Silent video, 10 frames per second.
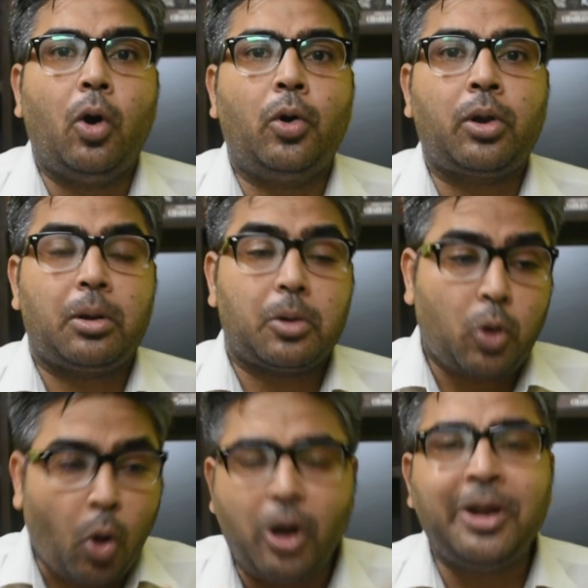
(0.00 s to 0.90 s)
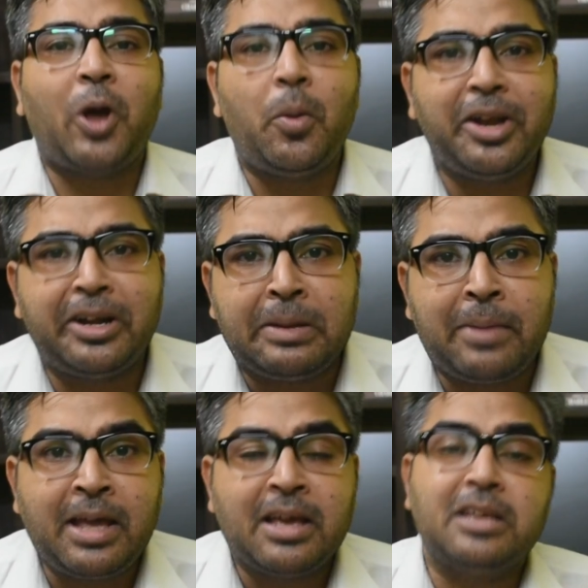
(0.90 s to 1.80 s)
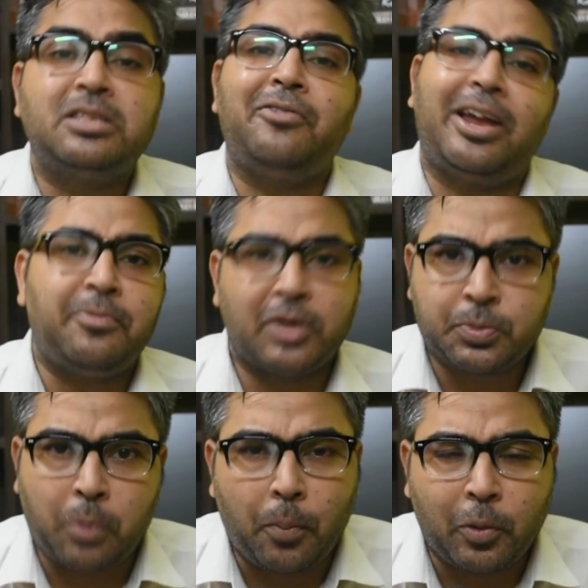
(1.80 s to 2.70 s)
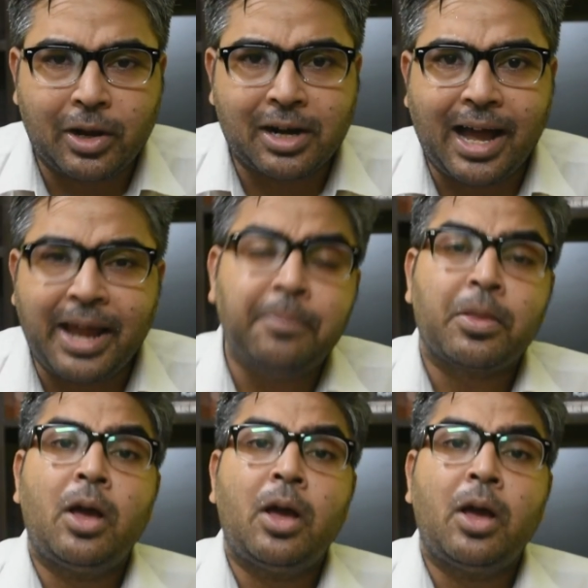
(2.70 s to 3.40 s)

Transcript: और कॉन्ट कम्युनिटी में ही इज़ द वेरी मच पॉपुलर गाय